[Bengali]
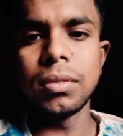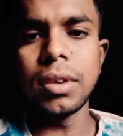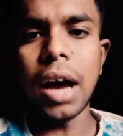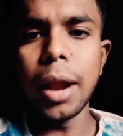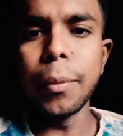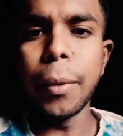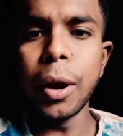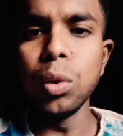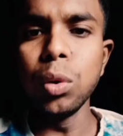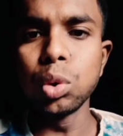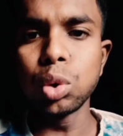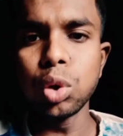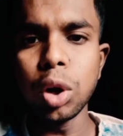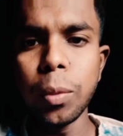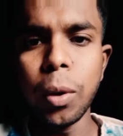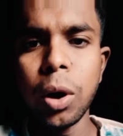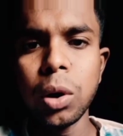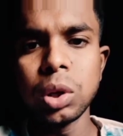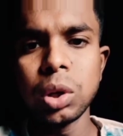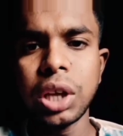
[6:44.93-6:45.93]
যার বাড়ি
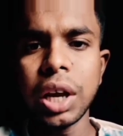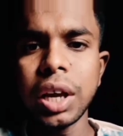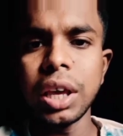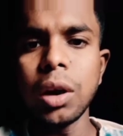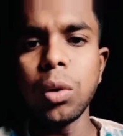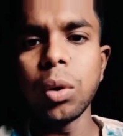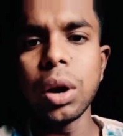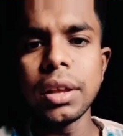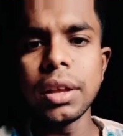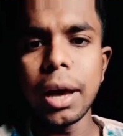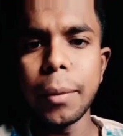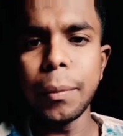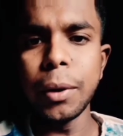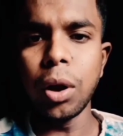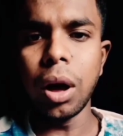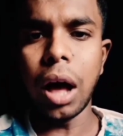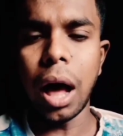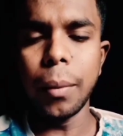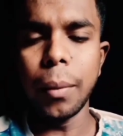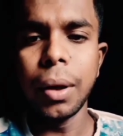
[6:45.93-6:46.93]
উত্তরবঙ্গ সে কী করে যাবে
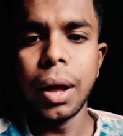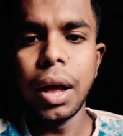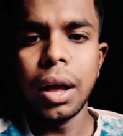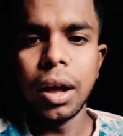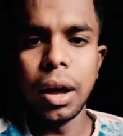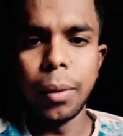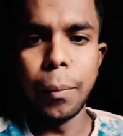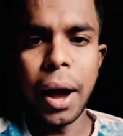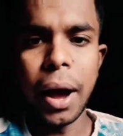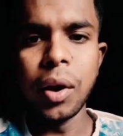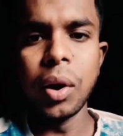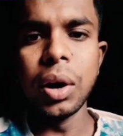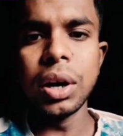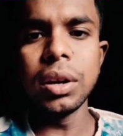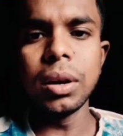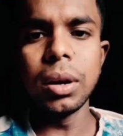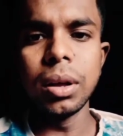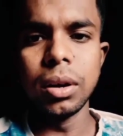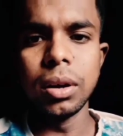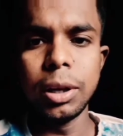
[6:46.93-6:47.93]

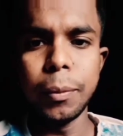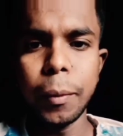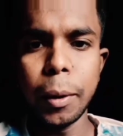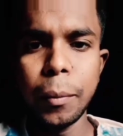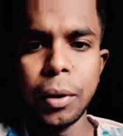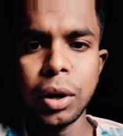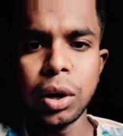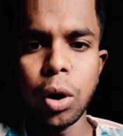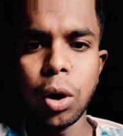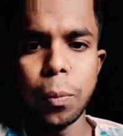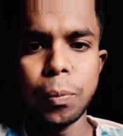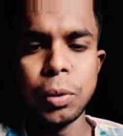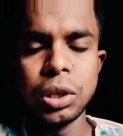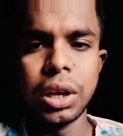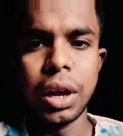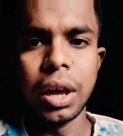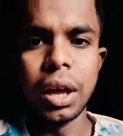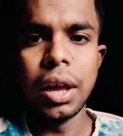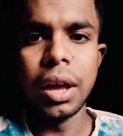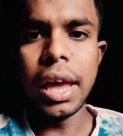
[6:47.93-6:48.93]
মাইনরিটি ডিপার্টমেন্টের
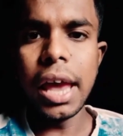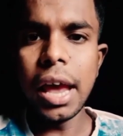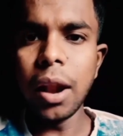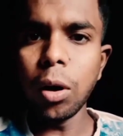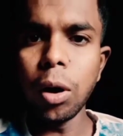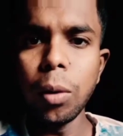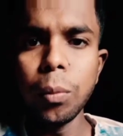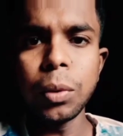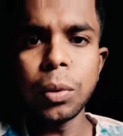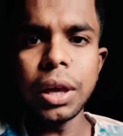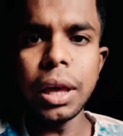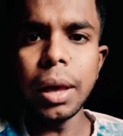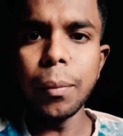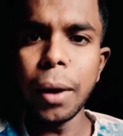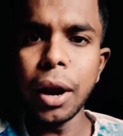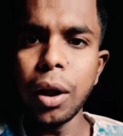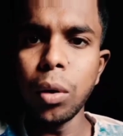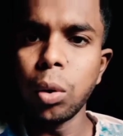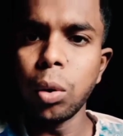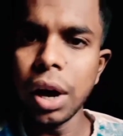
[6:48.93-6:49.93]
অফিসে এরকম কি
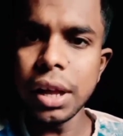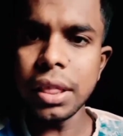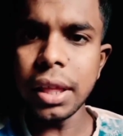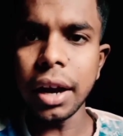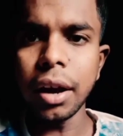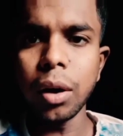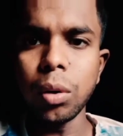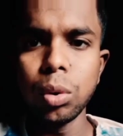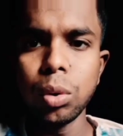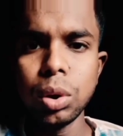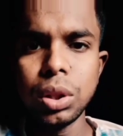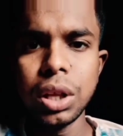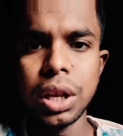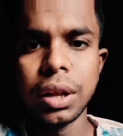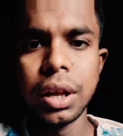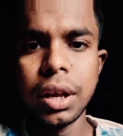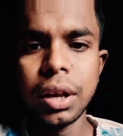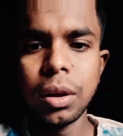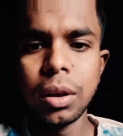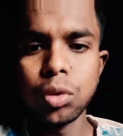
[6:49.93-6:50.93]
মানে হয়ে থাকে কোনো দিন
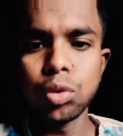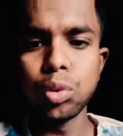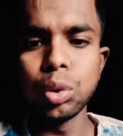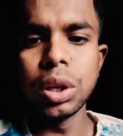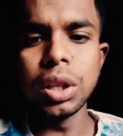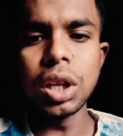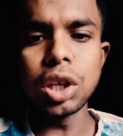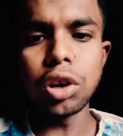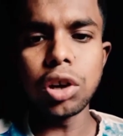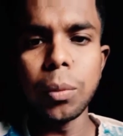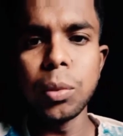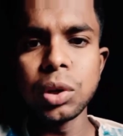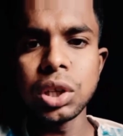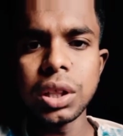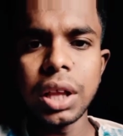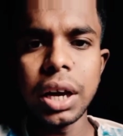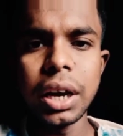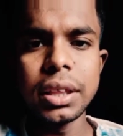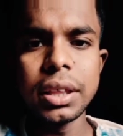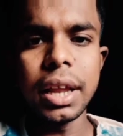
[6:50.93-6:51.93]
স্টুডেন্টদের
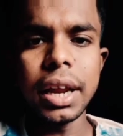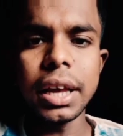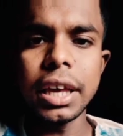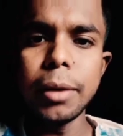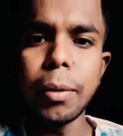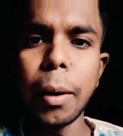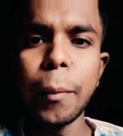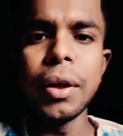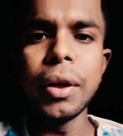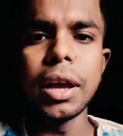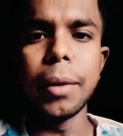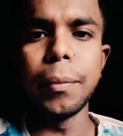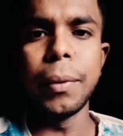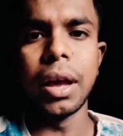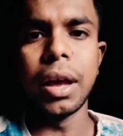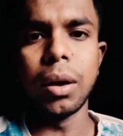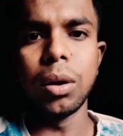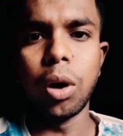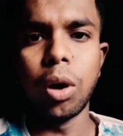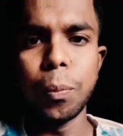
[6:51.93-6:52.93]
সমস্যা থাকলে তারা কীভাবে যাবে
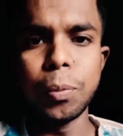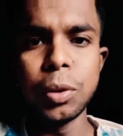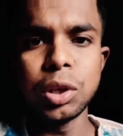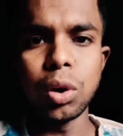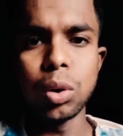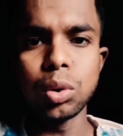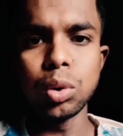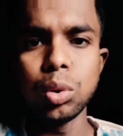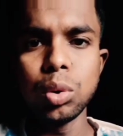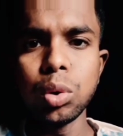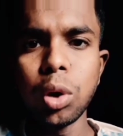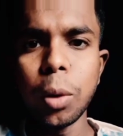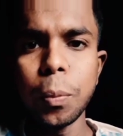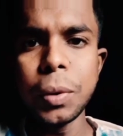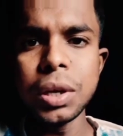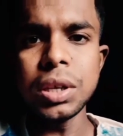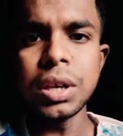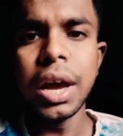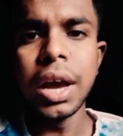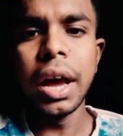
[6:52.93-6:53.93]
অফিসে অত দূর
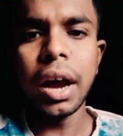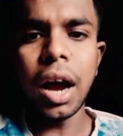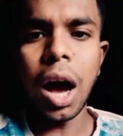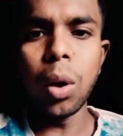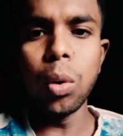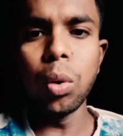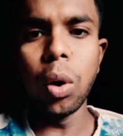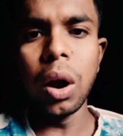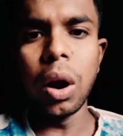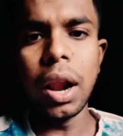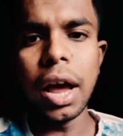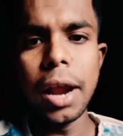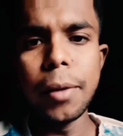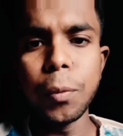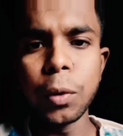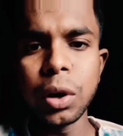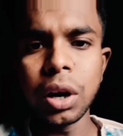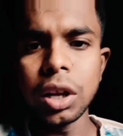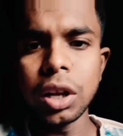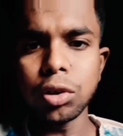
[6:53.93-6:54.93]
অফিস কারণ অনলাইন
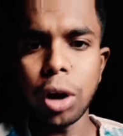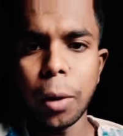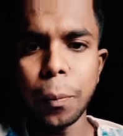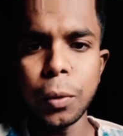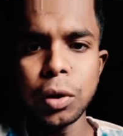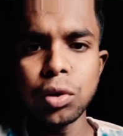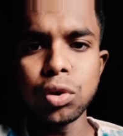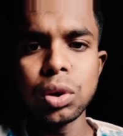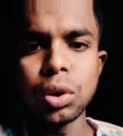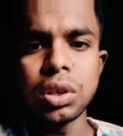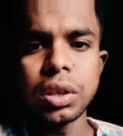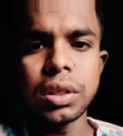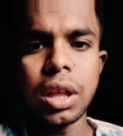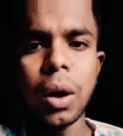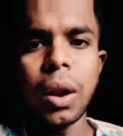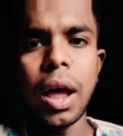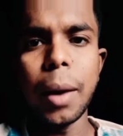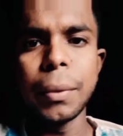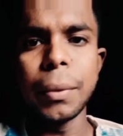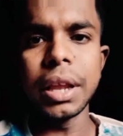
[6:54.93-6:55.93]
পোর্টালে সব কিছু হচ্ছে
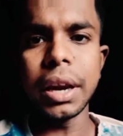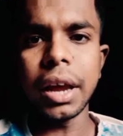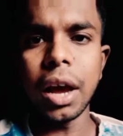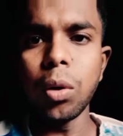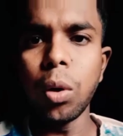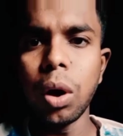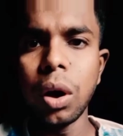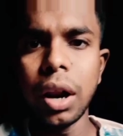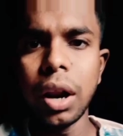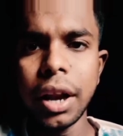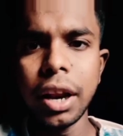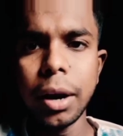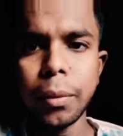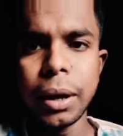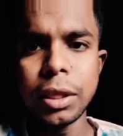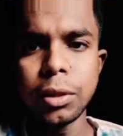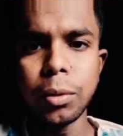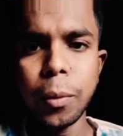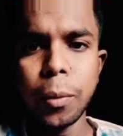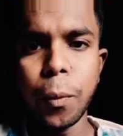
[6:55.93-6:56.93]
তাহলে আমাদের কেন অনলাইনের
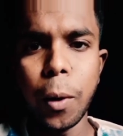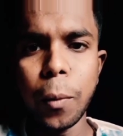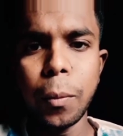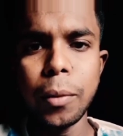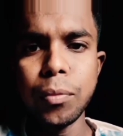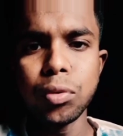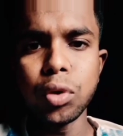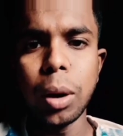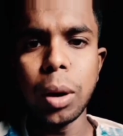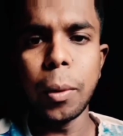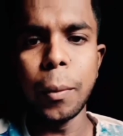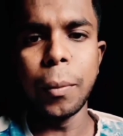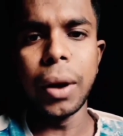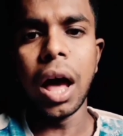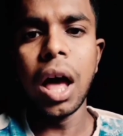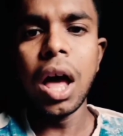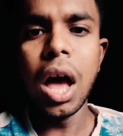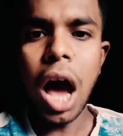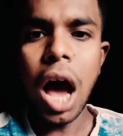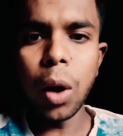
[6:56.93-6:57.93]
মাধ্যমে প্রবলেম সলভ হবে
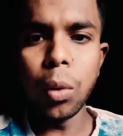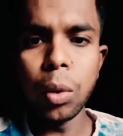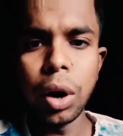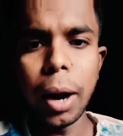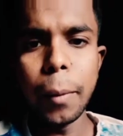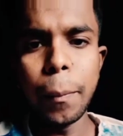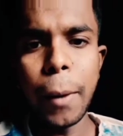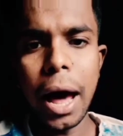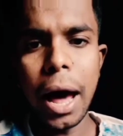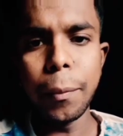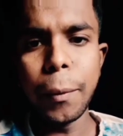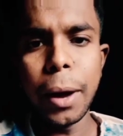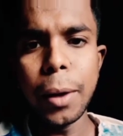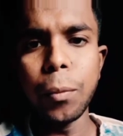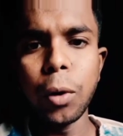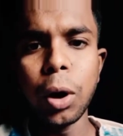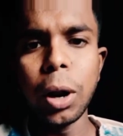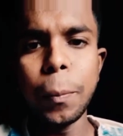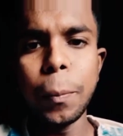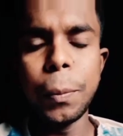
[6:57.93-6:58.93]
না আর ওনারা বারবার
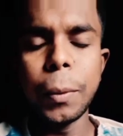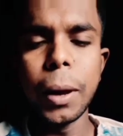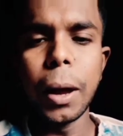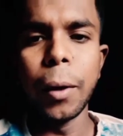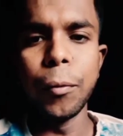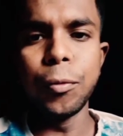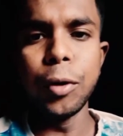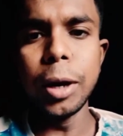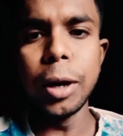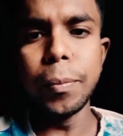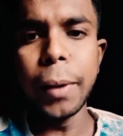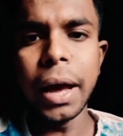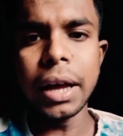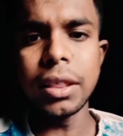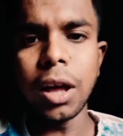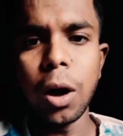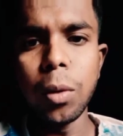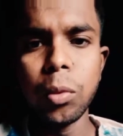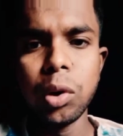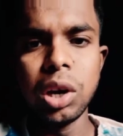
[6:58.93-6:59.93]
বলে ফিডব্যাক
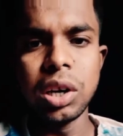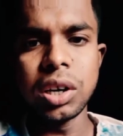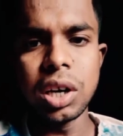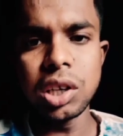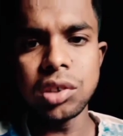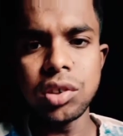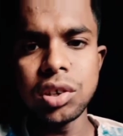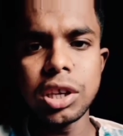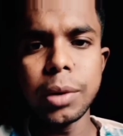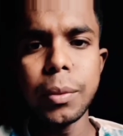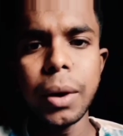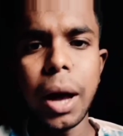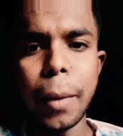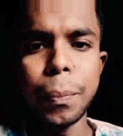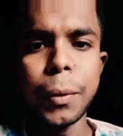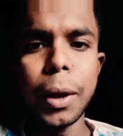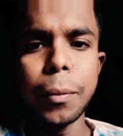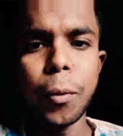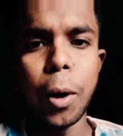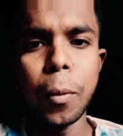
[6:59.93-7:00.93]
দাও মনিটরিং সিস্টেমে
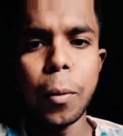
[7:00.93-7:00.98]
আপনার